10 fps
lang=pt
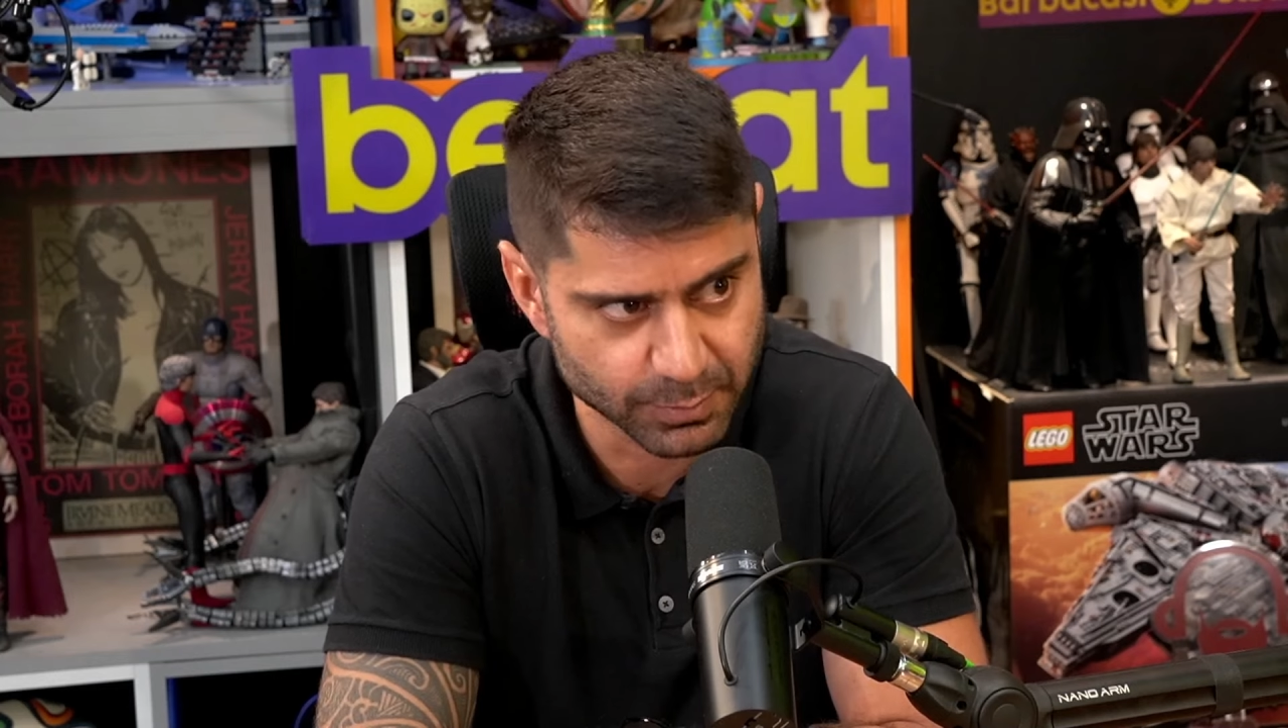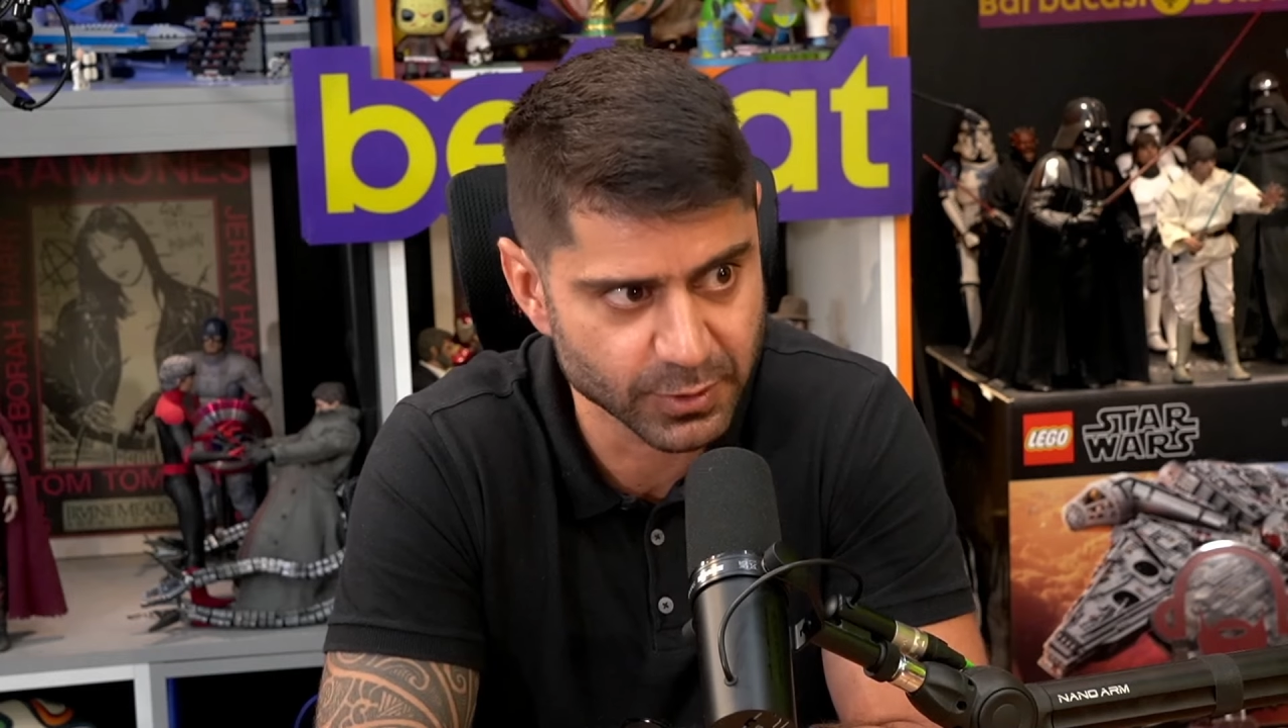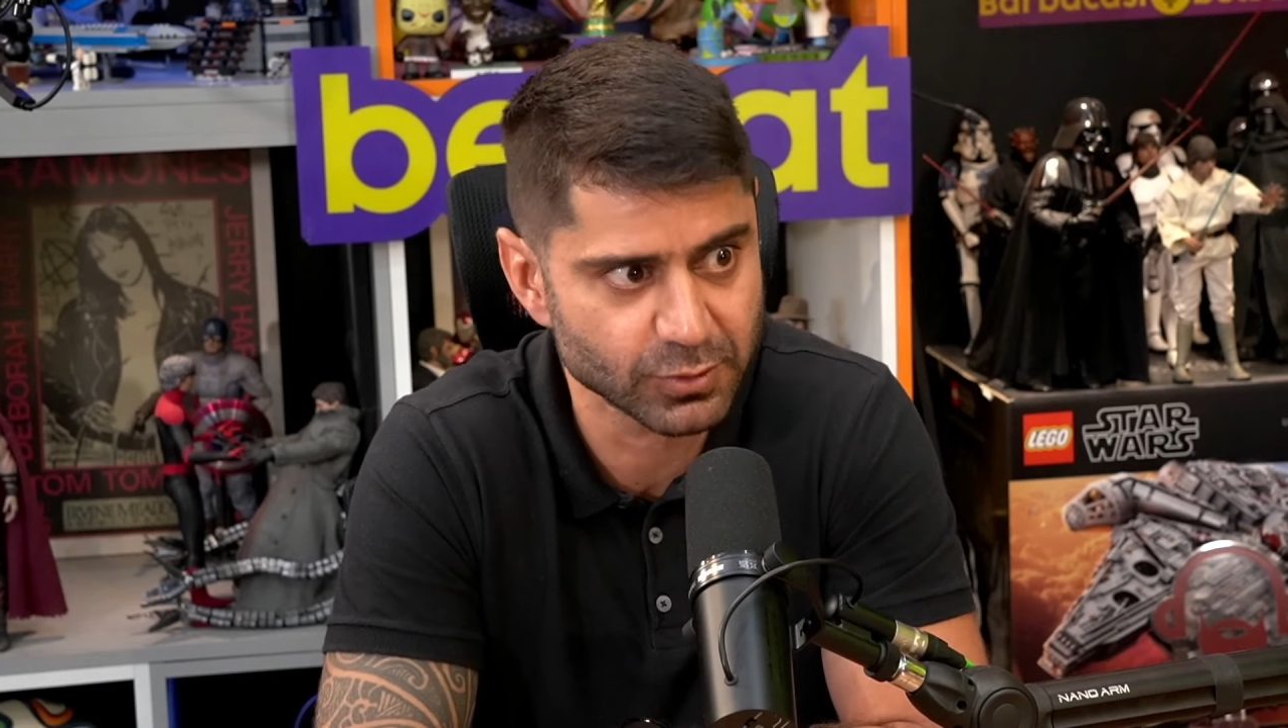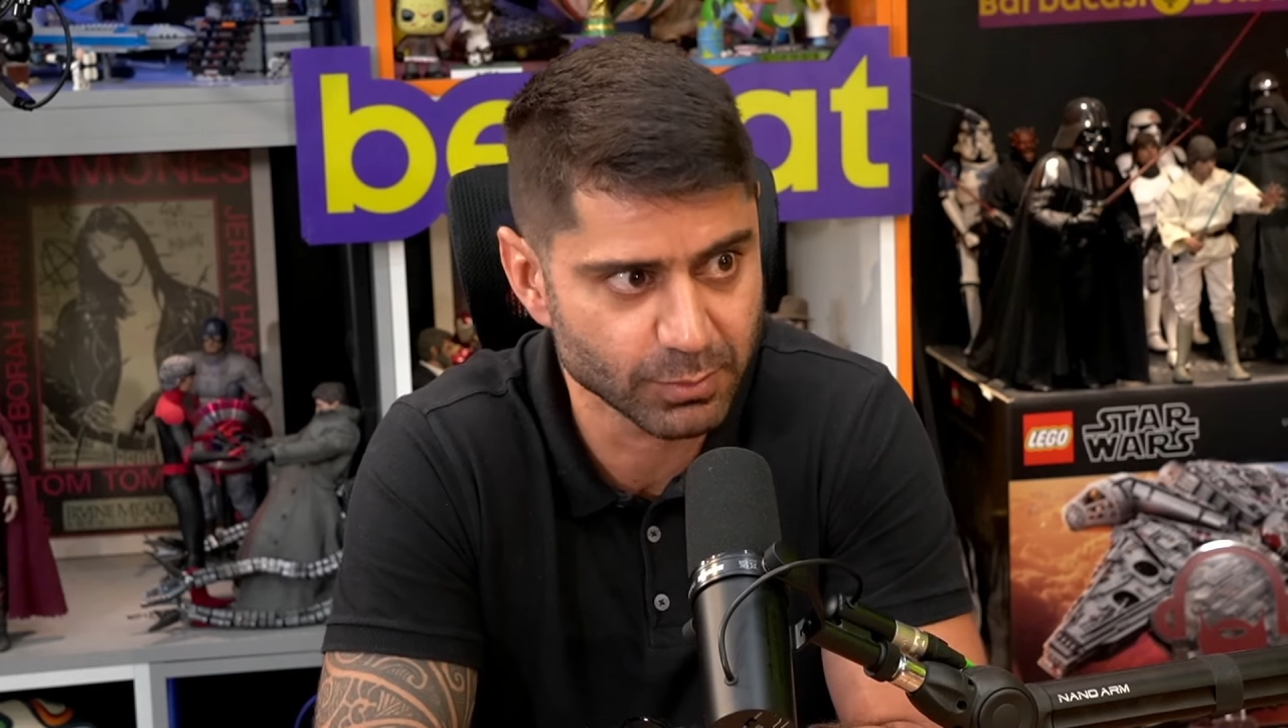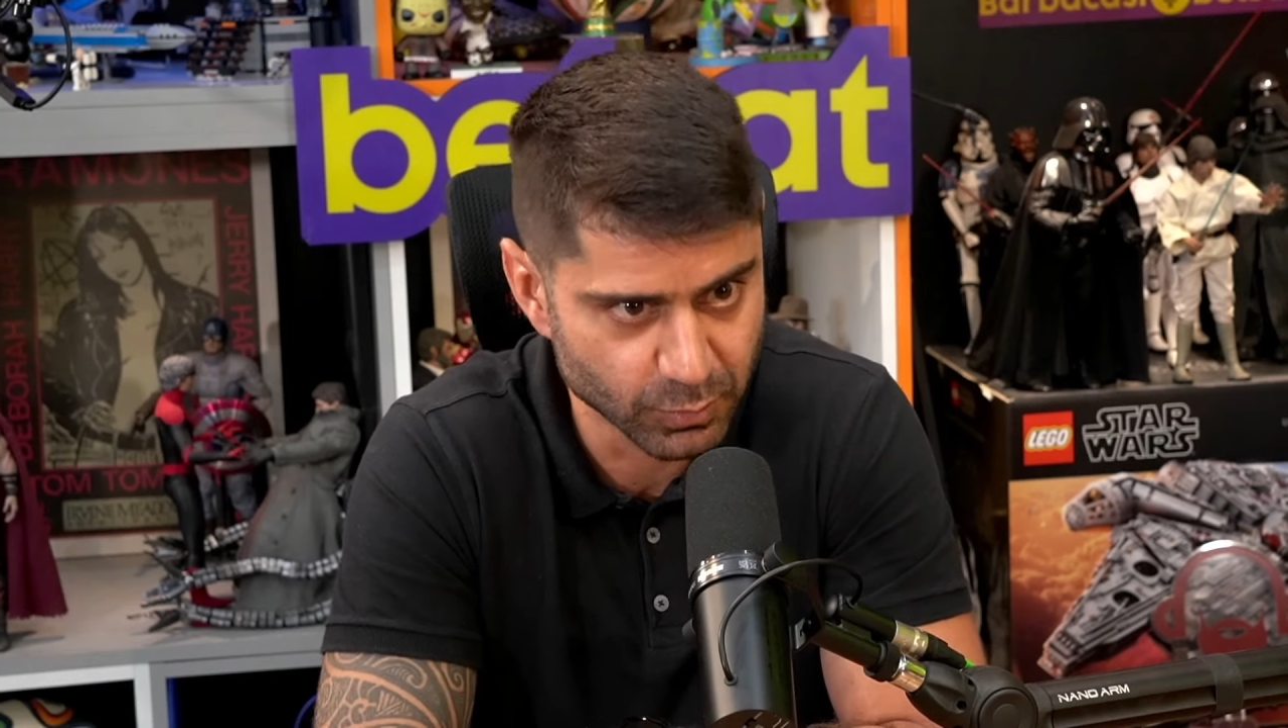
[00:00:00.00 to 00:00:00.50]

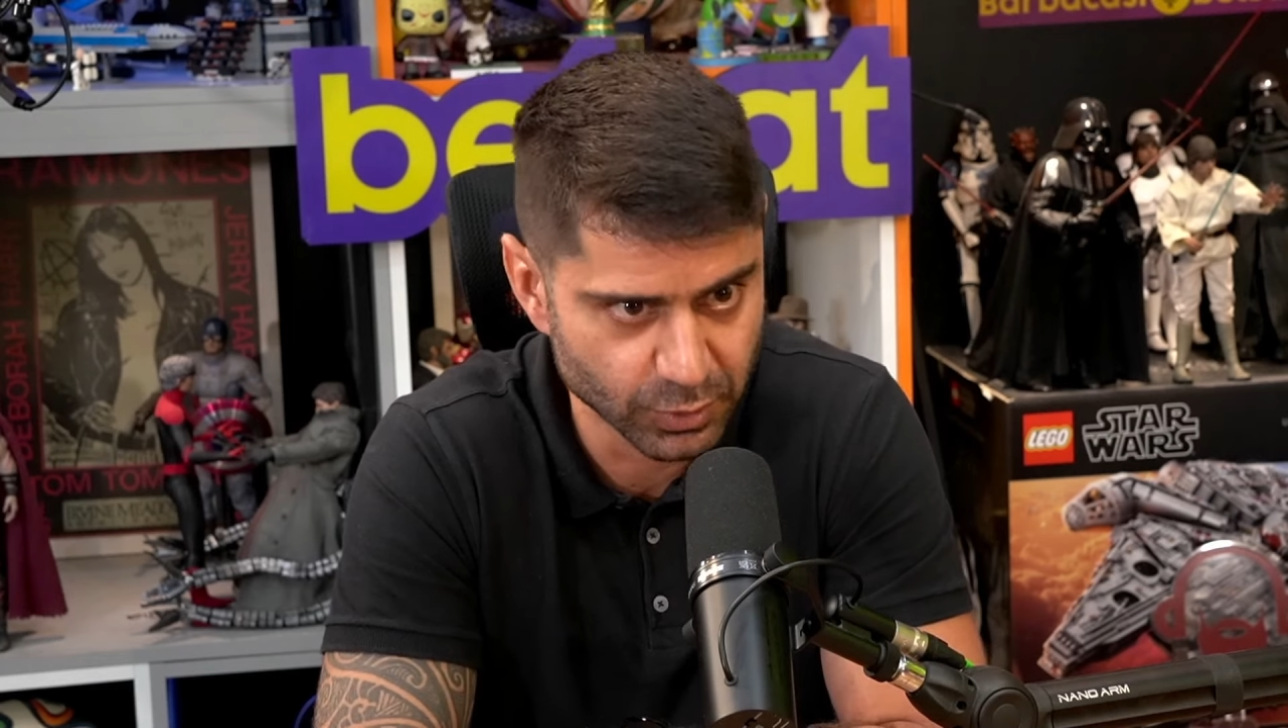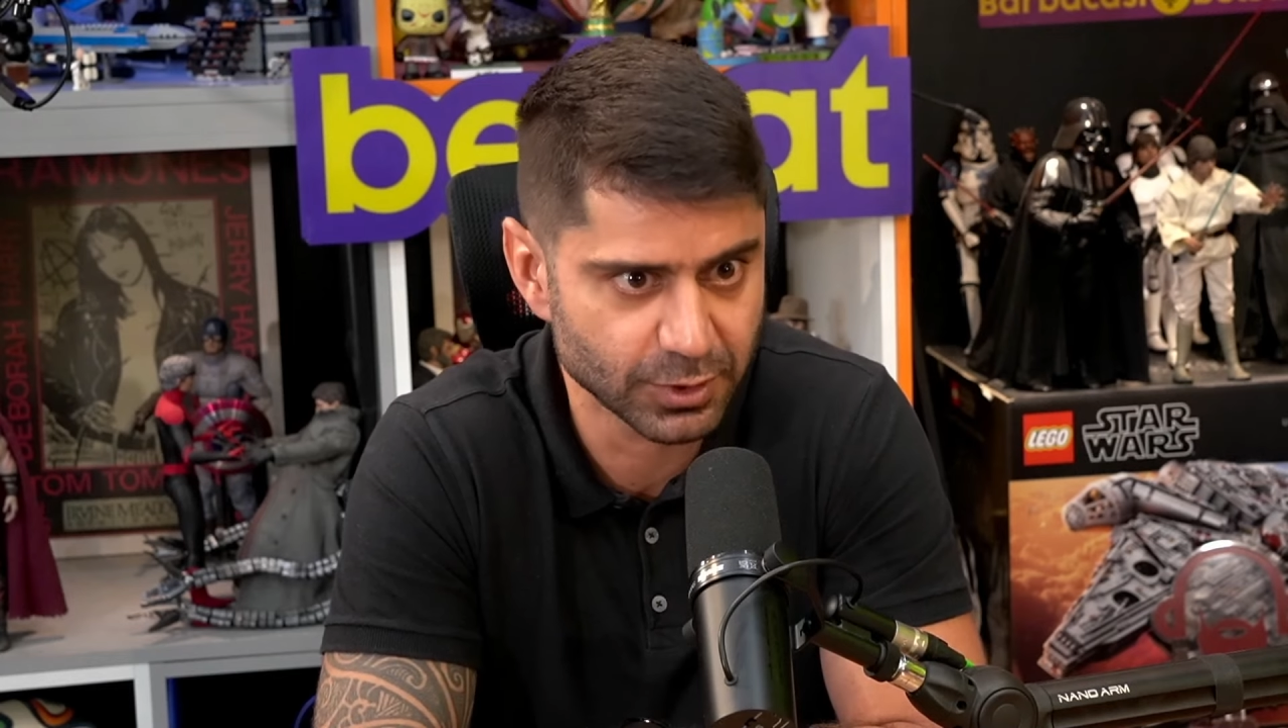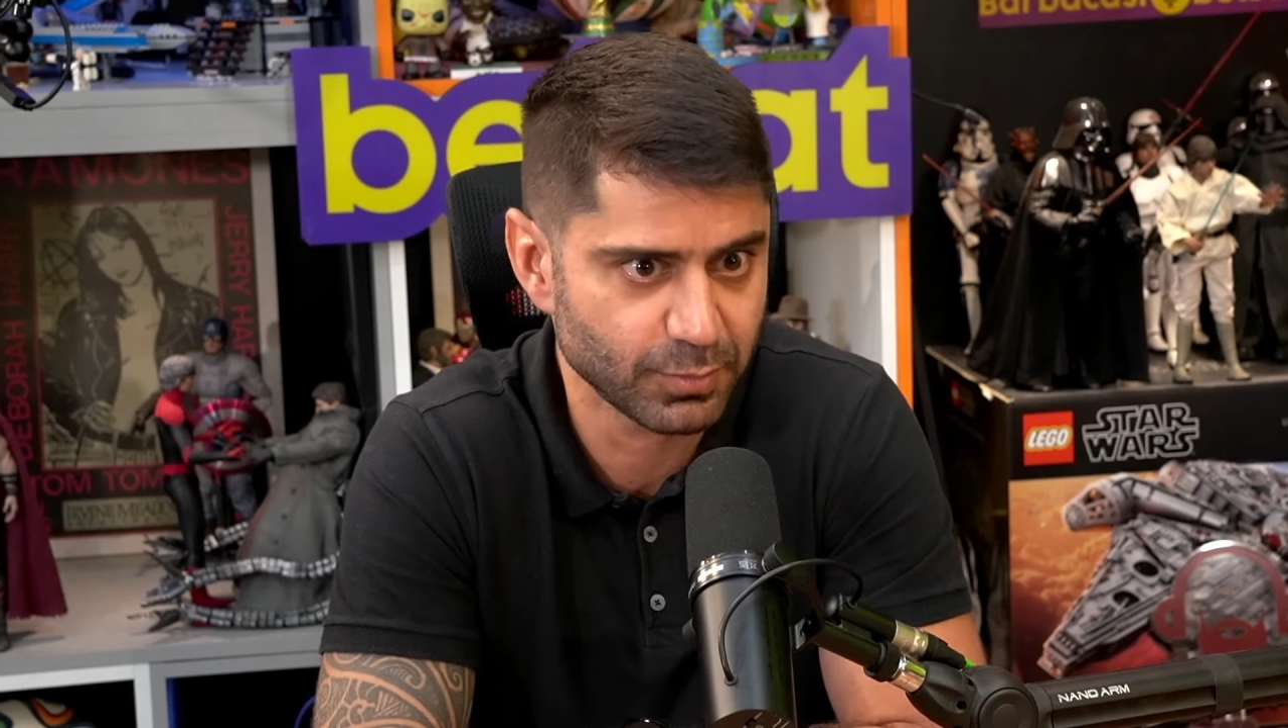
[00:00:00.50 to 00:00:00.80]
pessoa muito